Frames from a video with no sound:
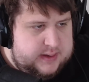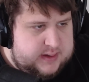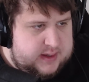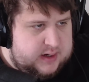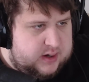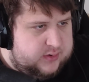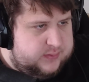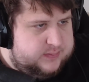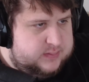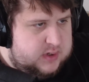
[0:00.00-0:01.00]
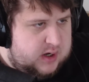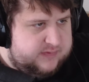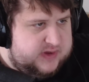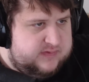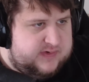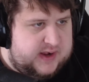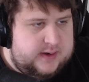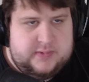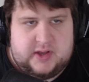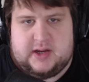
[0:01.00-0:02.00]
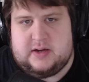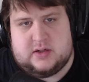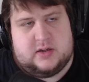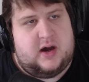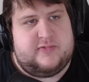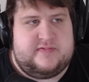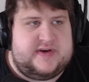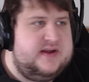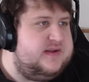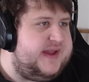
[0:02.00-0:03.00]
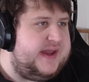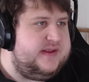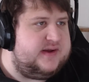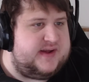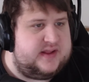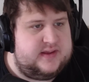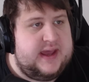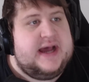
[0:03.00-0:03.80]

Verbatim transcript: Genau, auf jeden Fall. Ne? Auf jeden Fall sehr interessant.